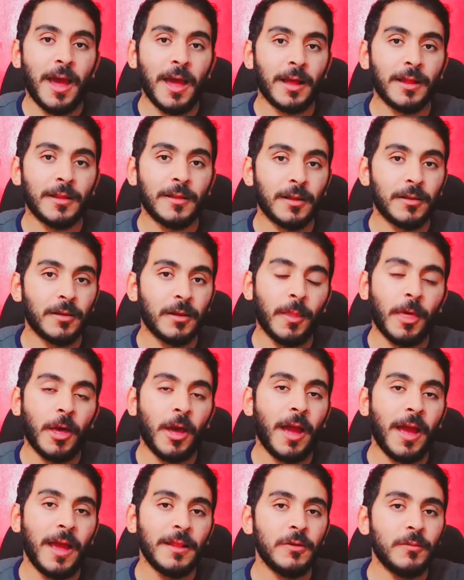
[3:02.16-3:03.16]
انت هتقراها
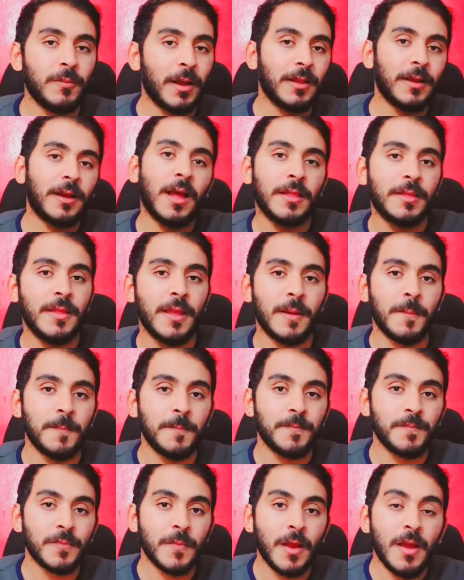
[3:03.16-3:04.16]
عادي وبعد كده تنام
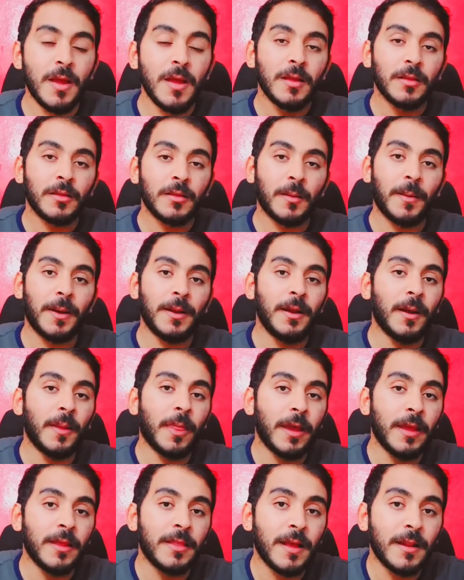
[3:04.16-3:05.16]
طب هنقرا
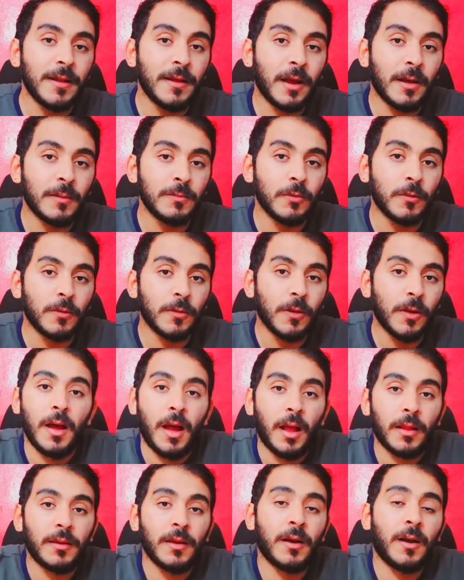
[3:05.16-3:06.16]
ايه تاني يا عبد الله
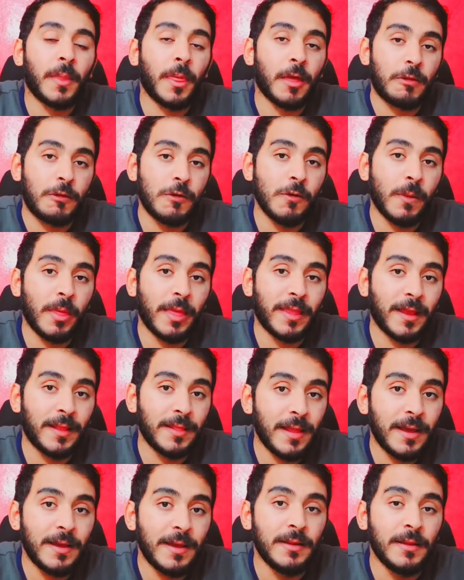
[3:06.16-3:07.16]
هتقرا سوره
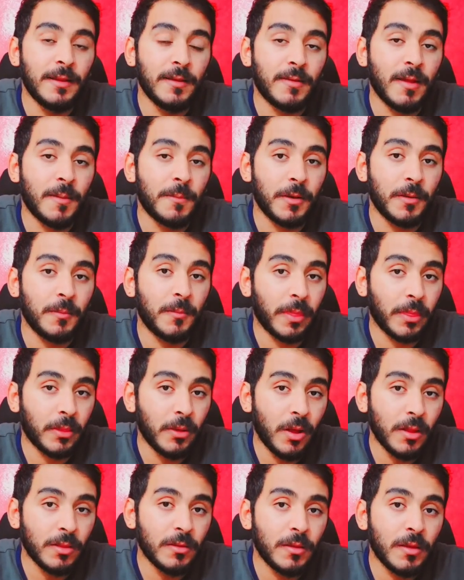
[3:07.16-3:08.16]
الليل سبع
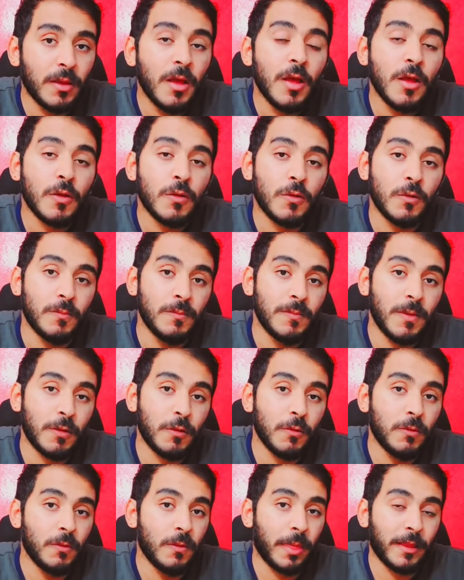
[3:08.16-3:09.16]
مرات ثم
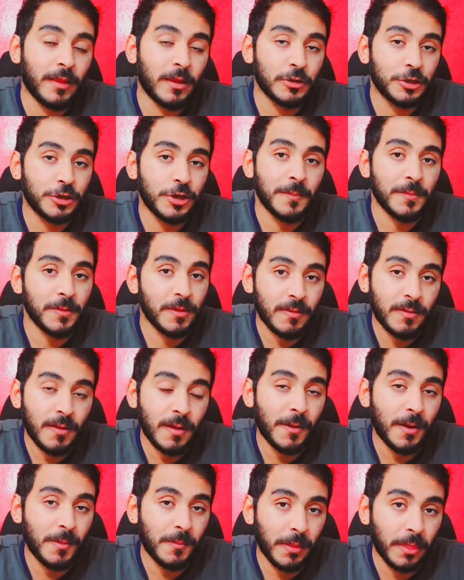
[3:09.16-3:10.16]
سورة الشمس
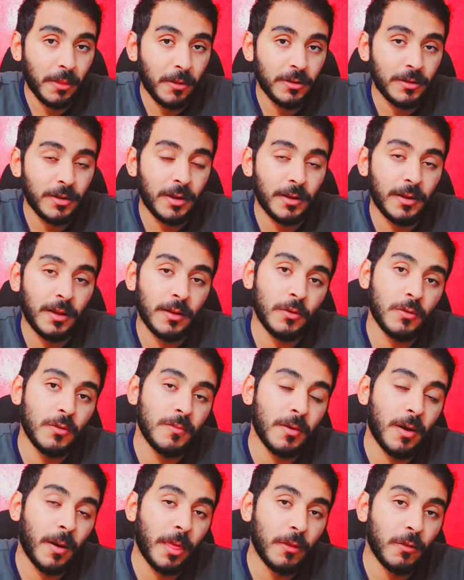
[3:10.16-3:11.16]
سبع مرات يعني هتقوم
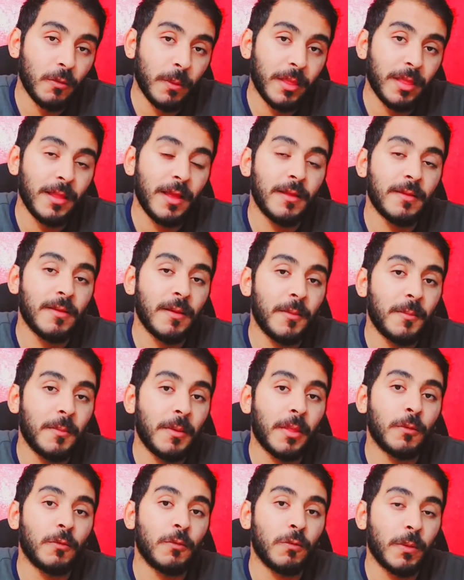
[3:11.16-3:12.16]
بقراءة سورة الليل سبع
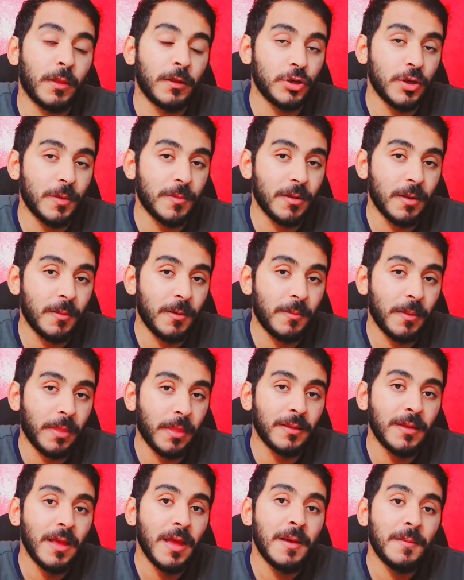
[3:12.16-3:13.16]
مرات سورة الشمس سبع
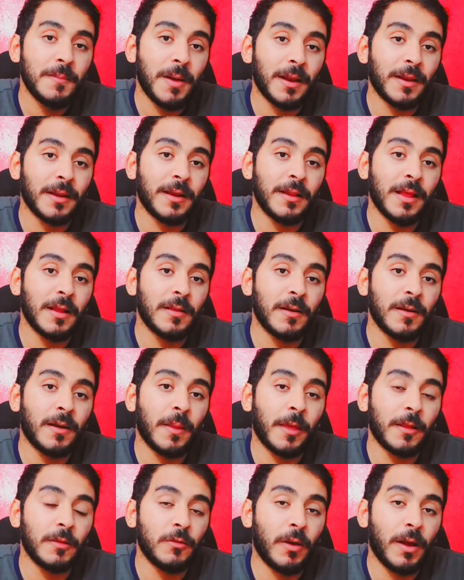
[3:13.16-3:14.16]
مرات بعد كده
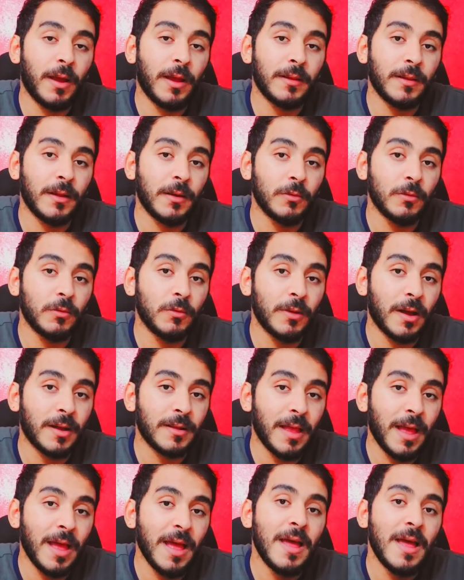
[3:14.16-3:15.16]
هتقرأ الدعاء اللي هقوله لك
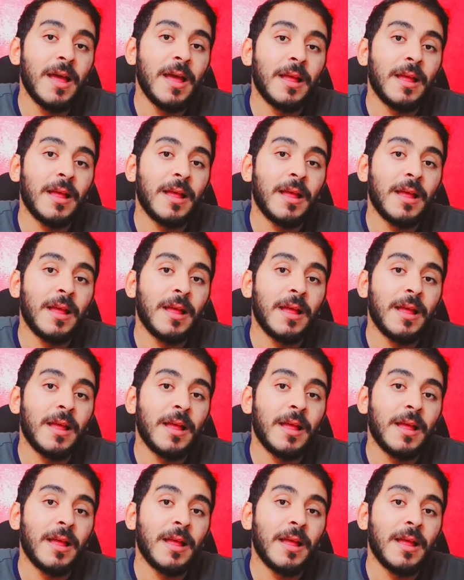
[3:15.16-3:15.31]
ده